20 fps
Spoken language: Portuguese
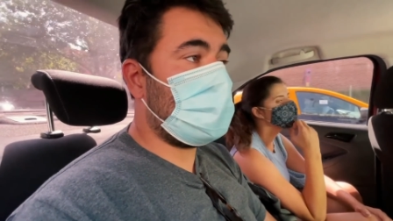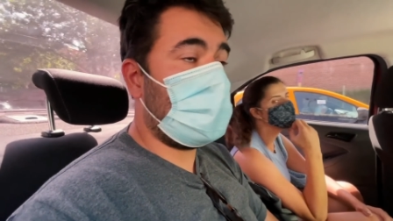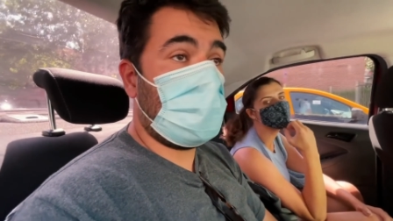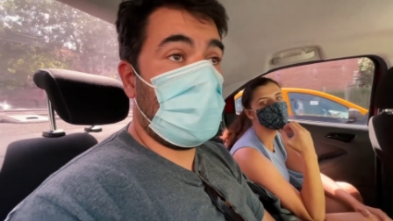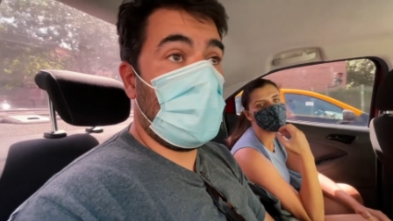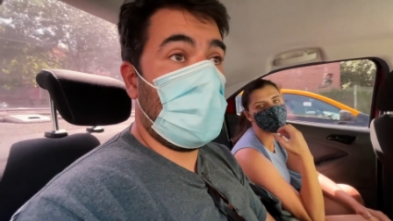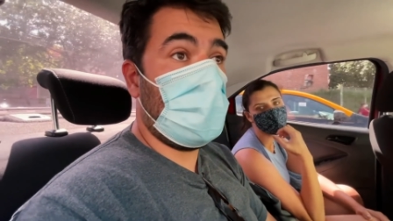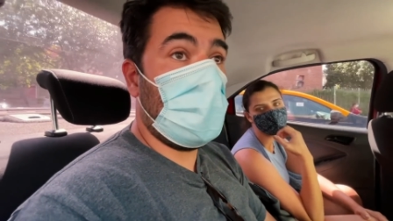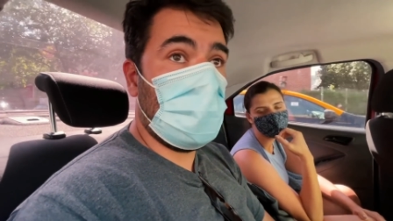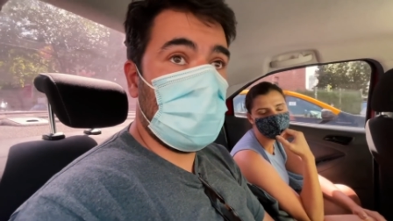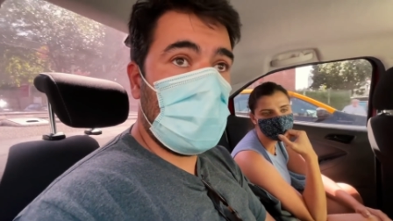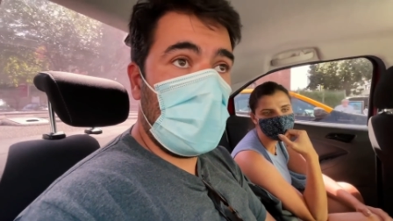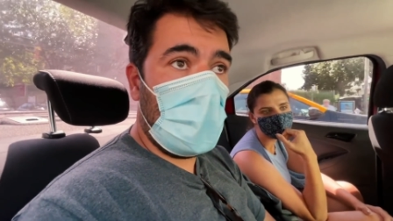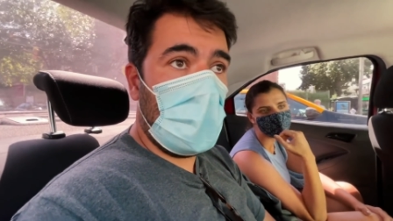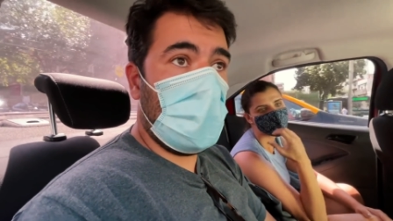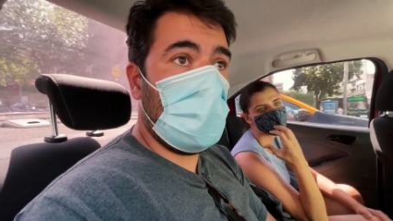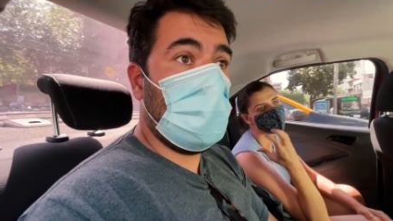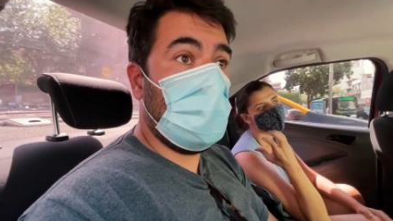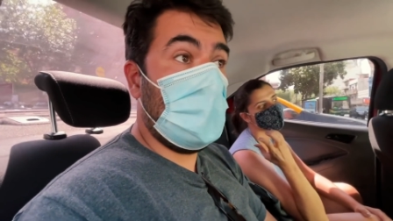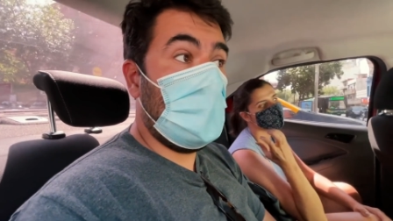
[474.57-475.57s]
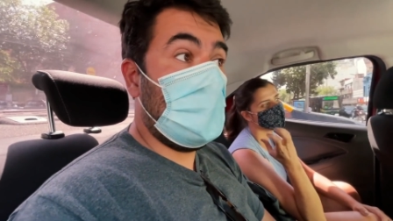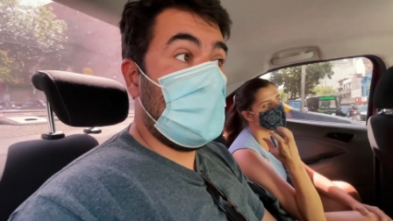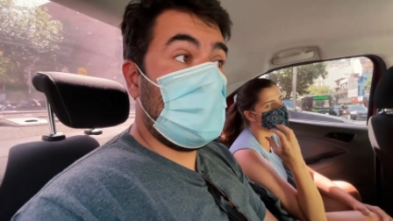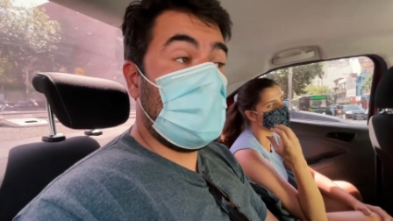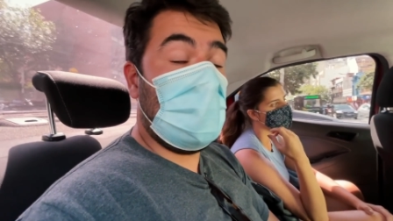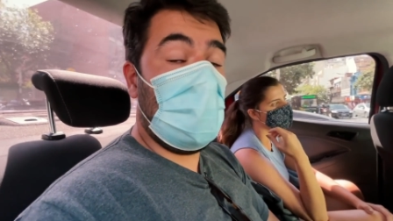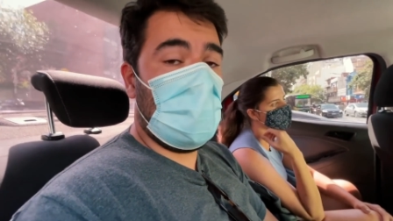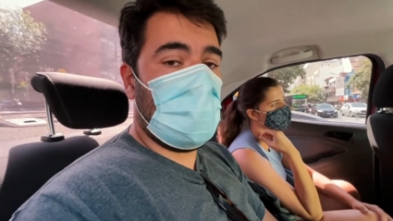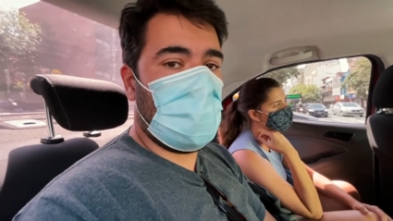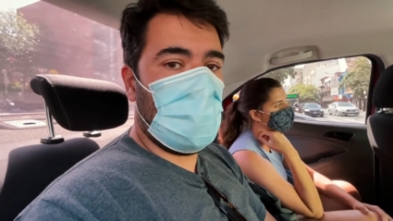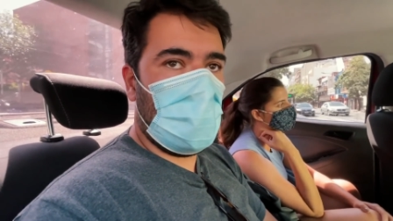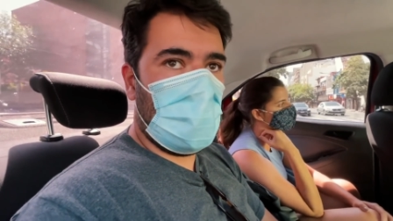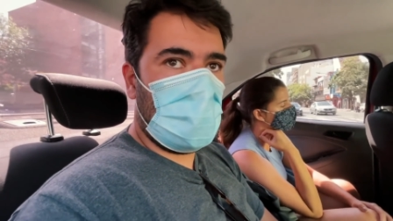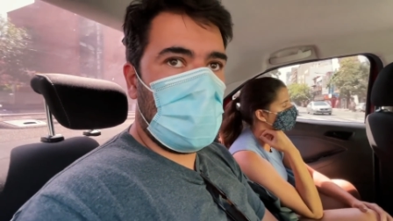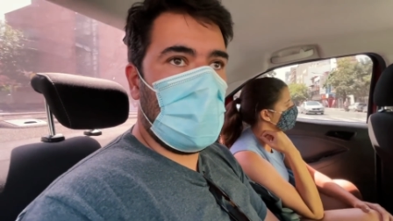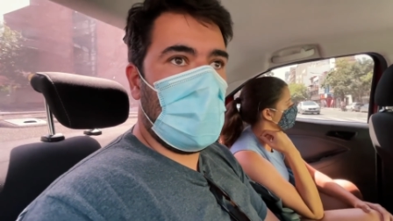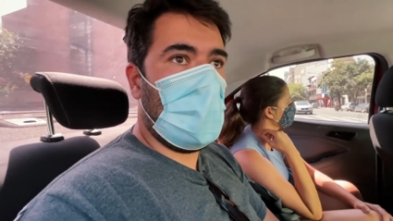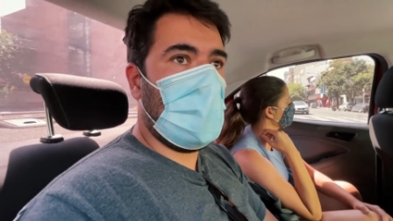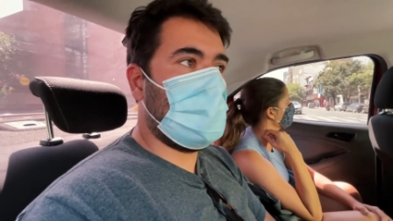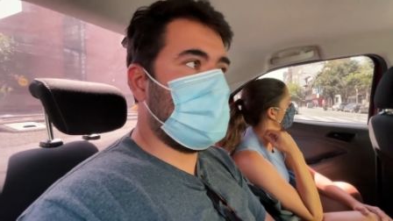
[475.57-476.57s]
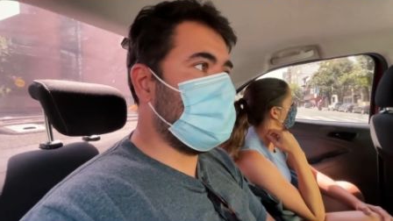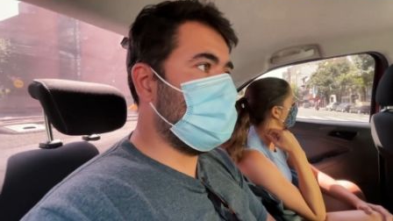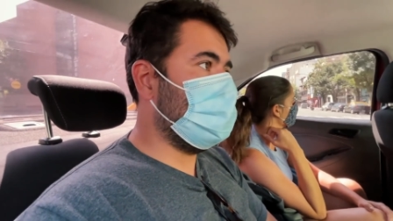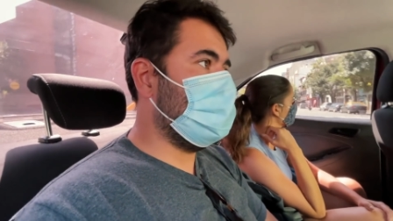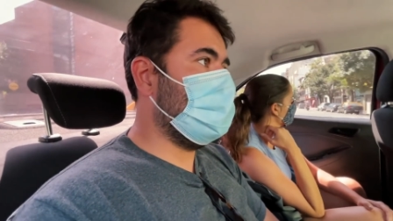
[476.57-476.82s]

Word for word: tava na mão dela, desbloqueado.